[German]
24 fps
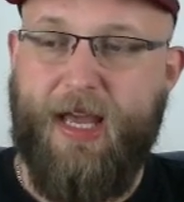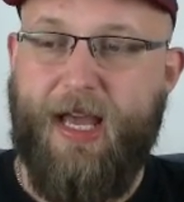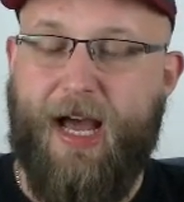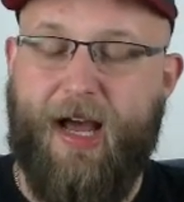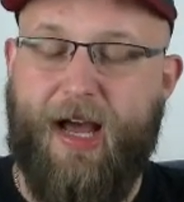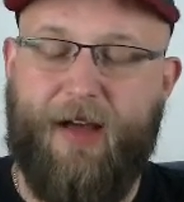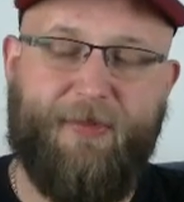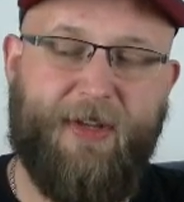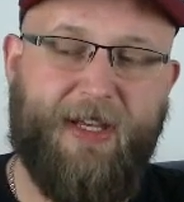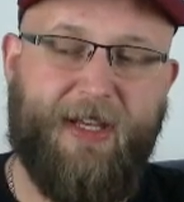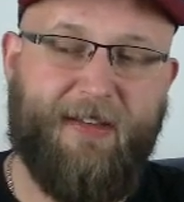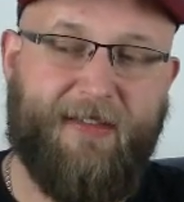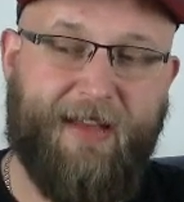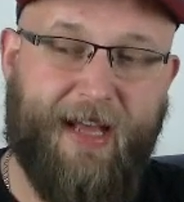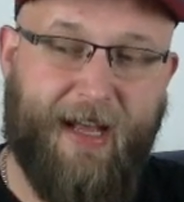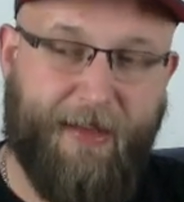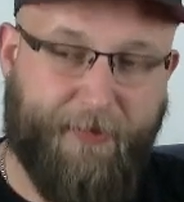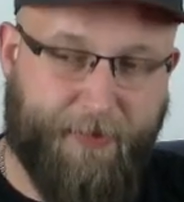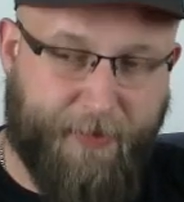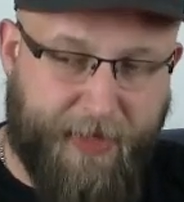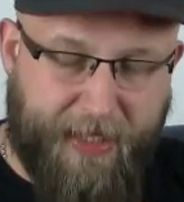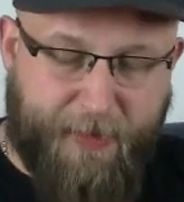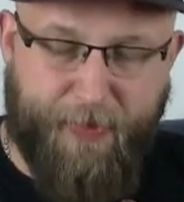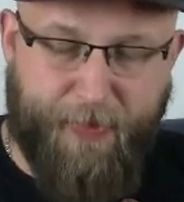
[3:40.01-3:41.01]
Aber wie
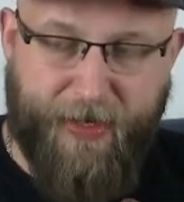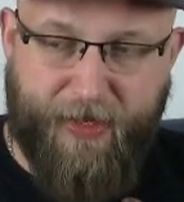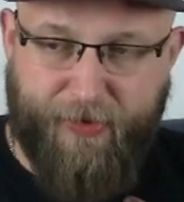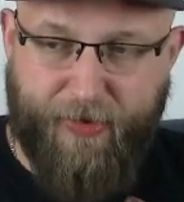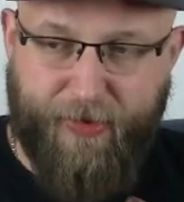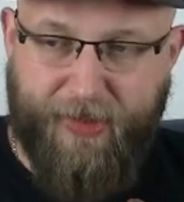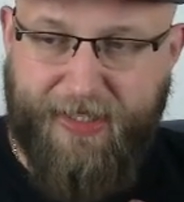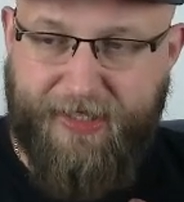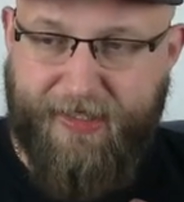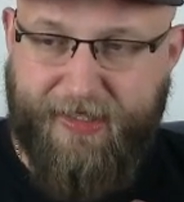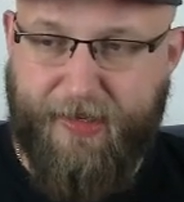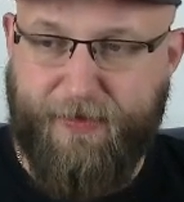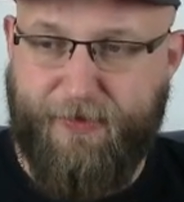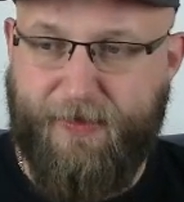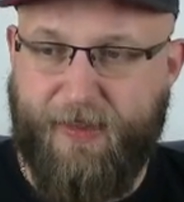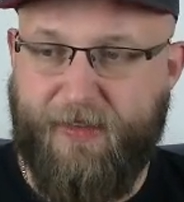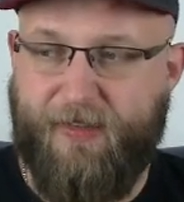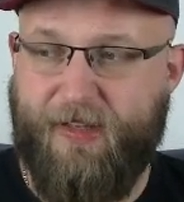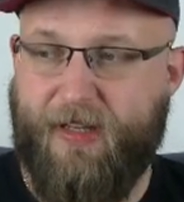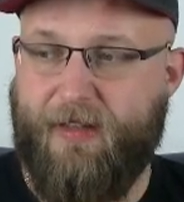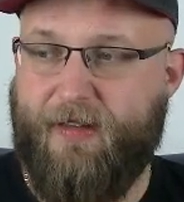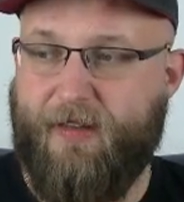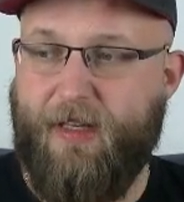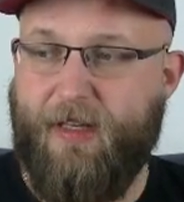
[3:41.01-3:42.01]
gesagt, mich persönlich trifft es
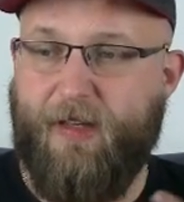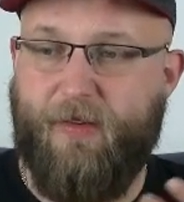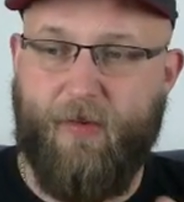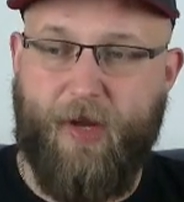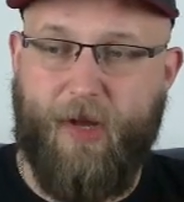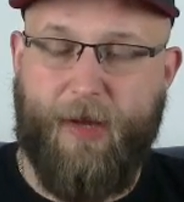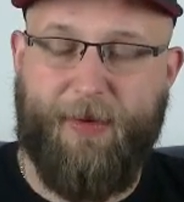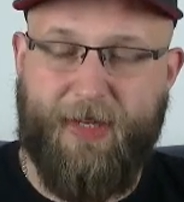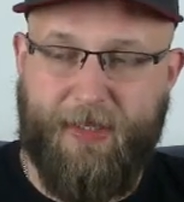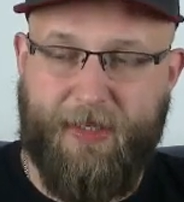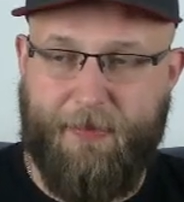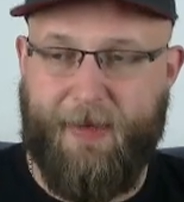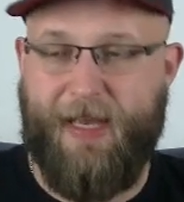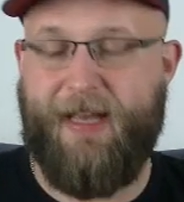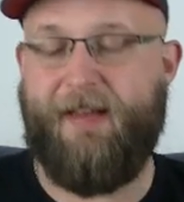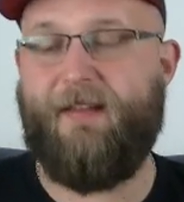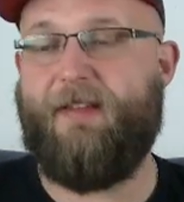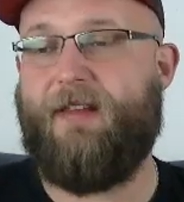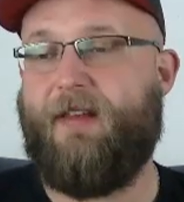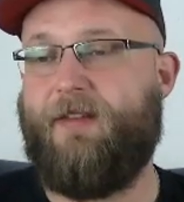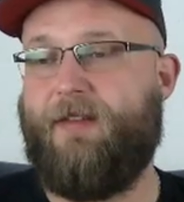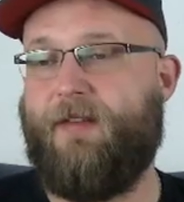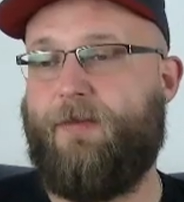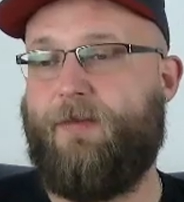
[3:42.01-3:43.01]
jetzt nicht so, aber ich weiß,
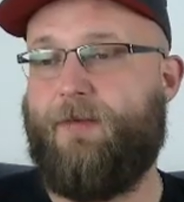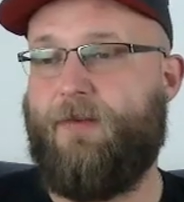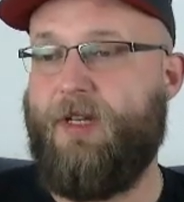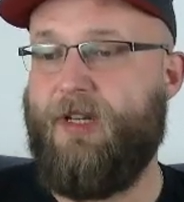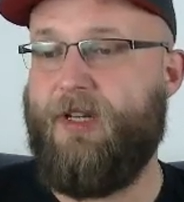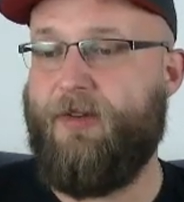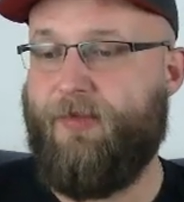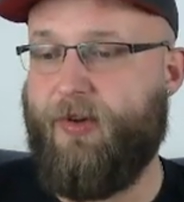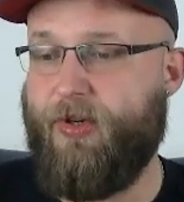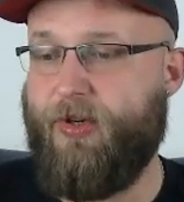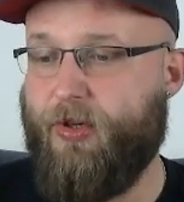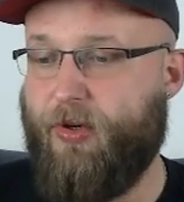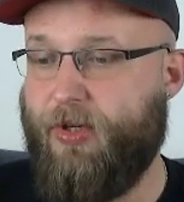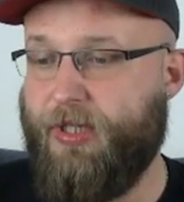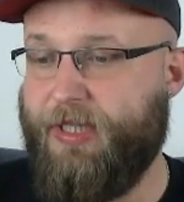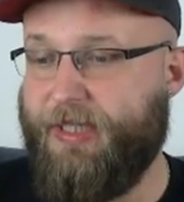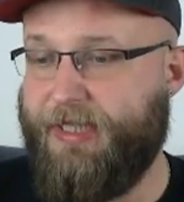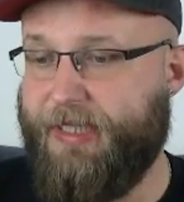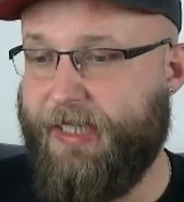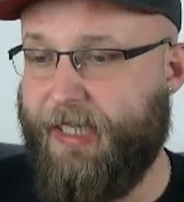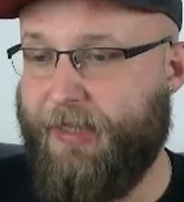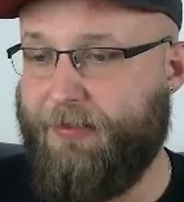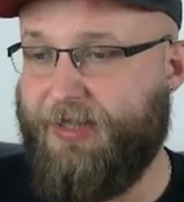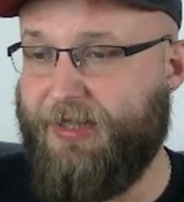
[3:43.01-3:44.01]
dass es viele von
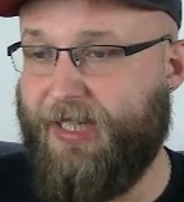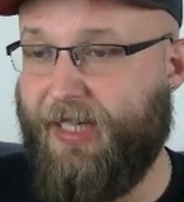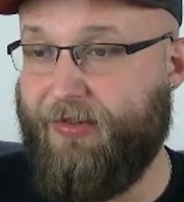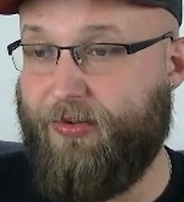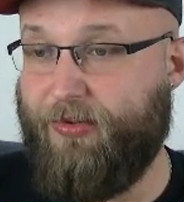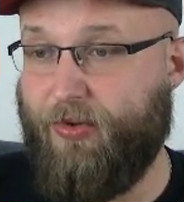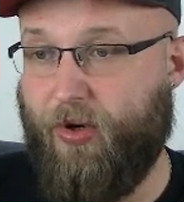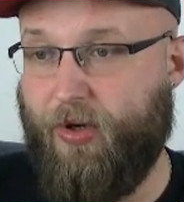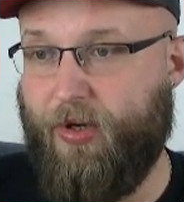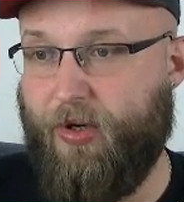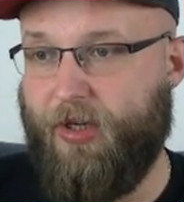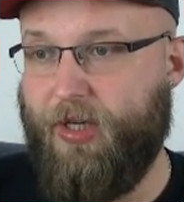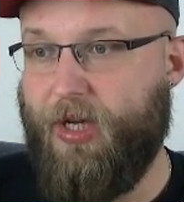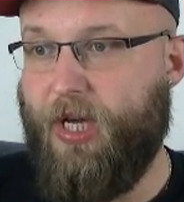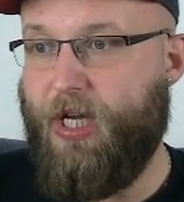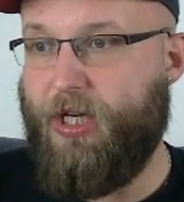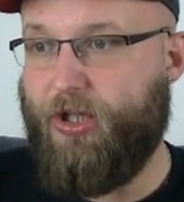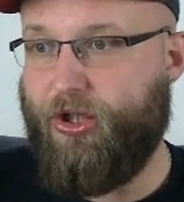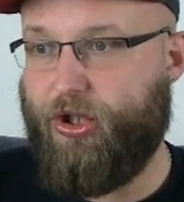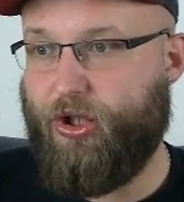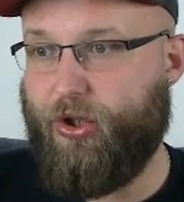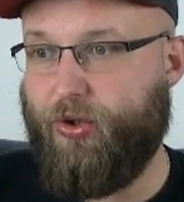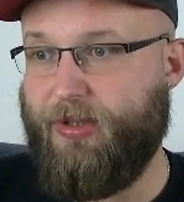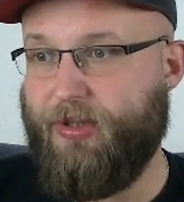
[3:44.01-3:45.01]
euch ähm, dann doch
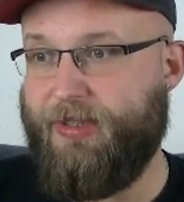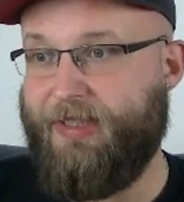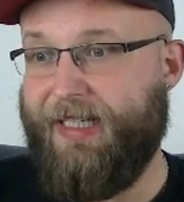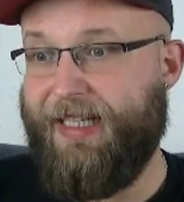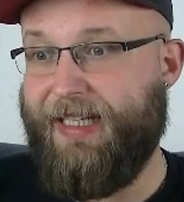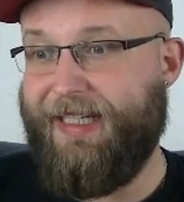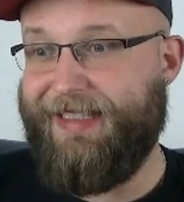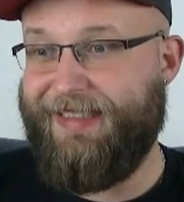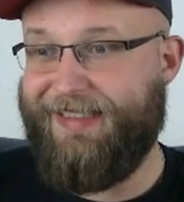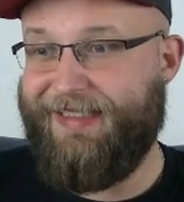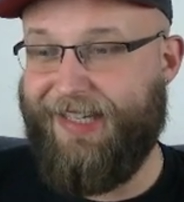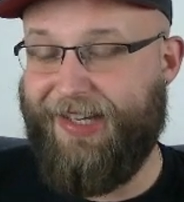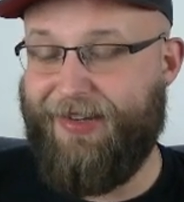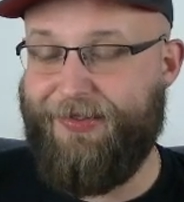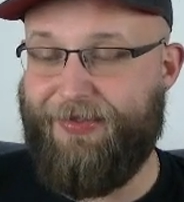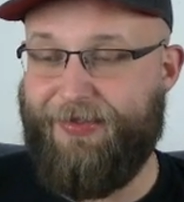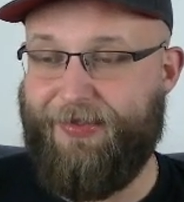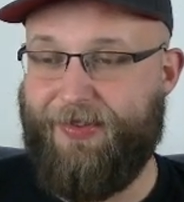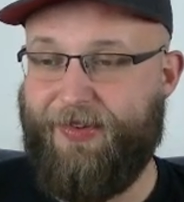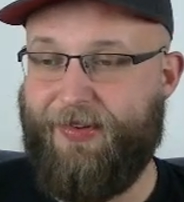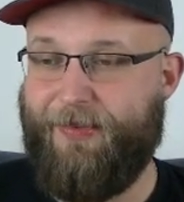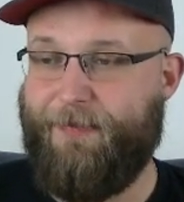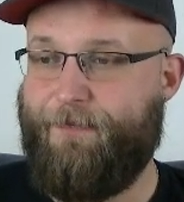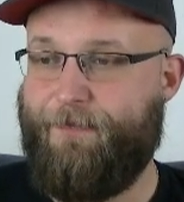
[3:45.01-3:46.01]
schon
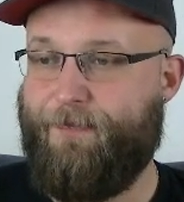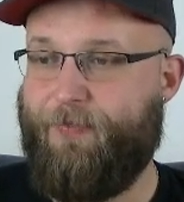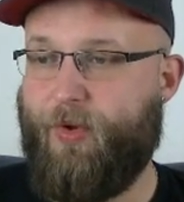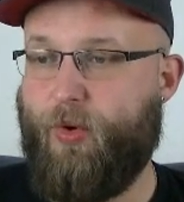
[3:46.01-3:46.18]
trifft.